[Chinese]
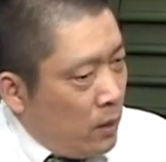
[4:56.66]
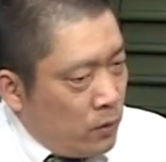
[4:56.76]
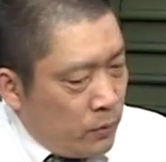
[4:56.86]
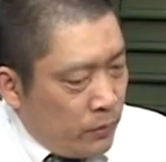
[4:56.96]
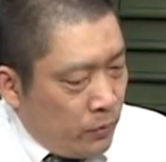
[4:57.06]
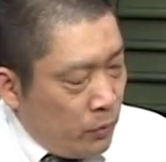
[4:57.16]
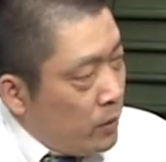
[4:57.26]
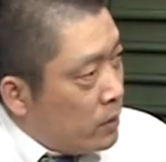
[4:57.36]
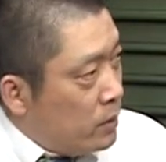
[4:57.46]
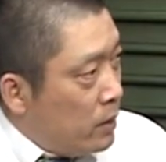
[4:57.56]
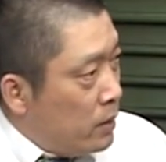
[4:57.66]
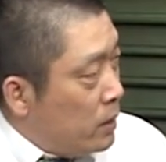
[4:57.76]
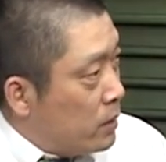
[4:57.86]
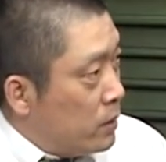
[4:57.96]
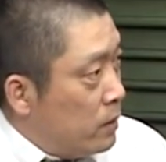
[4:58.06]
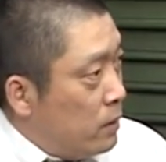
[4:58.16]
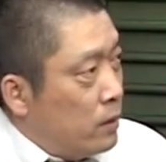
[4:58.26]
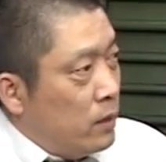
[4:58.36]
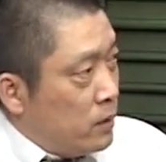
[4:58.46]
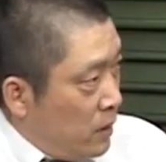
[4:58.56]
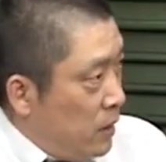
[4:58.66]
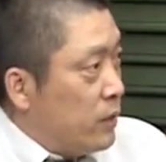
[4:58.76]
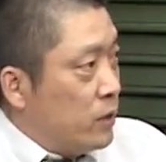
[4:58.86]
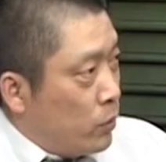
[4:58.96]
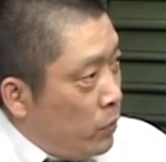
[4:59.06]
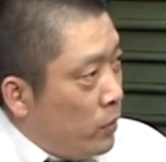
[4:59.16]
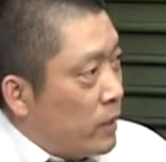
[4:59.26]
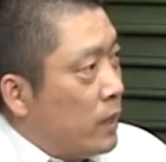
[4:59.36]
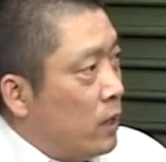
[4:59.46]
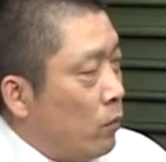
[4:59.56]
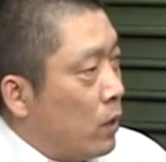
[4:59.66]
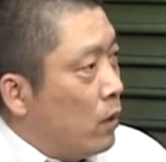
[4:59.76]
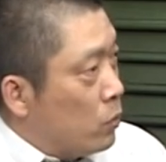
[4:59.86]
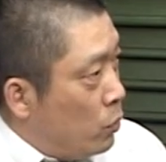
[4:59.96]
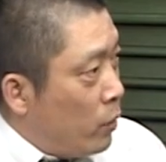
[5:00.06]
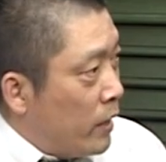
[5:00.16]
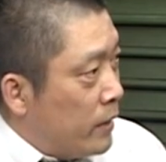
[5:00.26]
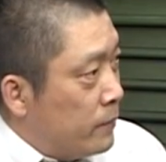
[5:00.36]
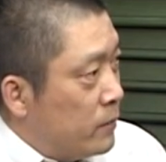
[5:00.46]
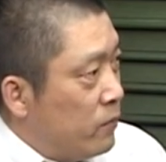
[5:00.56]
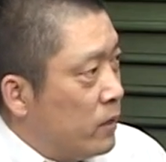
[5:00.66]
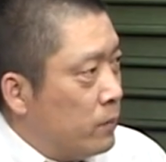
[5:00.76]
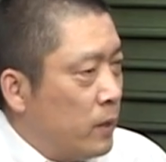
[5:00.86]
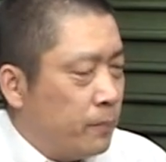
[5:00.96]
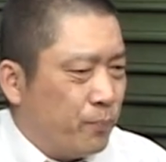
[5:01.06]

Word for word: 就是对这个事情，一个是这个历史的规律，再一个我高度怀疑，因为什么？